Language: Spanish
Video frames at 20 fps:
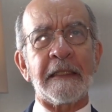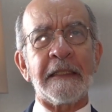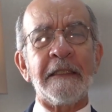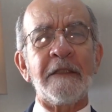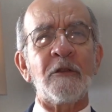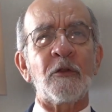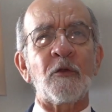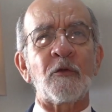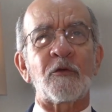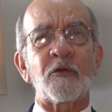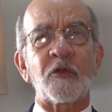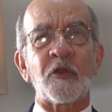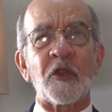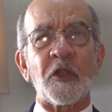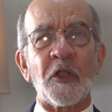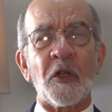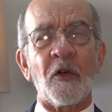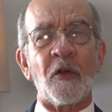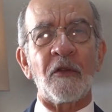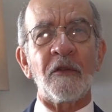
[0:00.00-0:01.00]

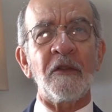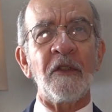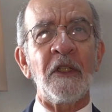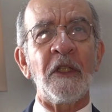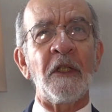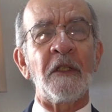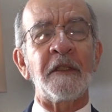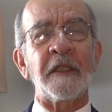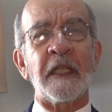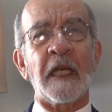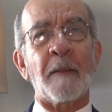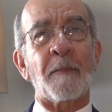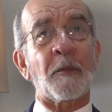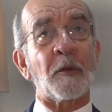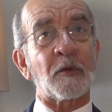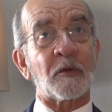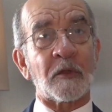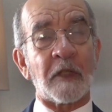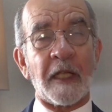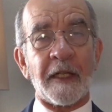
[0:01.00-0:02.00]
inducción de
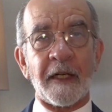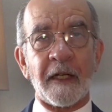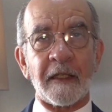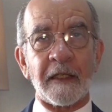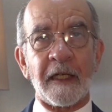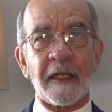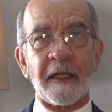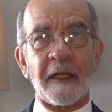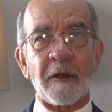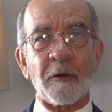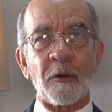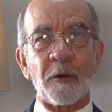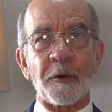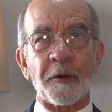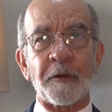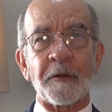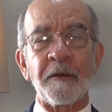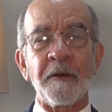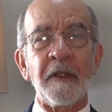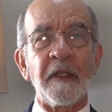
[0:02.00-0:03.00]
apostar al ganador.